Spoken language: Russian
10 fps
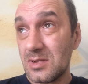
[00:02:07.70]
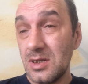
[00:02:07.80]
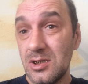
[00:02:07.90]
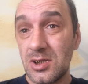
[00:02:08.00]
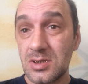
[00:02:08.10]

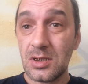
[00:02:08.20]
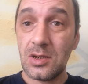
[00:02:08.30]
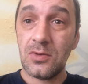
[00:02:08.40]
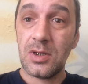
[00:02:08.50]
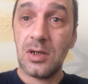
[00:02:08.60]
Да и, честно
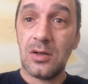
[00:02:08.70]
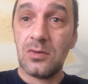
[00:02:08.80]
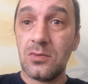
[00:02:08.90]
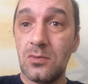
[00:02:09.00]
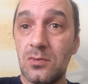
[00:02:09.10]

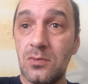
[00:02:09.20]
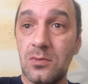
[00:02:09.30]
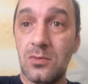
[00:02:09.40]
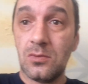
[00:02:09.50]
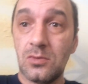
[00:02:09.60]
говоря,
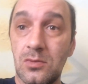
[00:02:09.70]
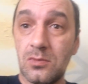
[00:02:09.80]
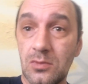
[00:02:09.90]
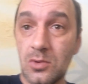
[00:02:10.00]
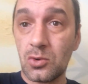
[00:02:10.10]

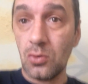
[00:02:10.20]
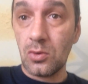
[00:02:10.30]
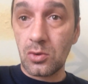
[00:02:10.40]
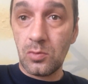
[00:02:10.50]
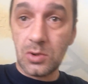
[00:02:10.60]

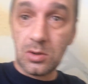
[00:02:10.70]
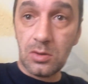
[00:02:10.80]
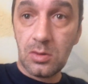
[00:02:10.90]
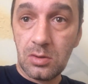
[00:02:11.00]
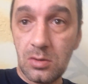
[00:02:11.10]
кто
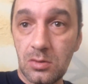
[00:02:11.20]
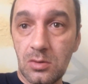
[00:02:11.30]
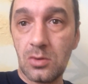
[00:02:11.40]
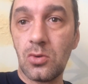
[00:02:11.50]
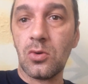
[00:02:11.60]
кроме,
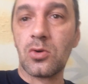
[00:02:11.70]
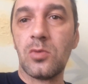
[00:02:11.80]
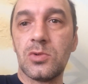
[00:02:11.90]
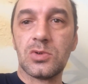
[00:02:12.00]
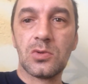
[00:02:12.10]
кто
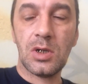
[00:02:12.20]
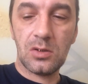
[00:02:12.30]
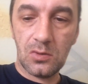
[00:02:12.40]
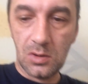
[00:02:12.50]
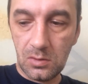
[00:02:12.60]
кроме
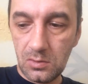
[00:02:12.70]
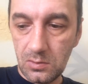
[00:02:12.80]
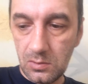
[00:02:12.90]
Зюганова,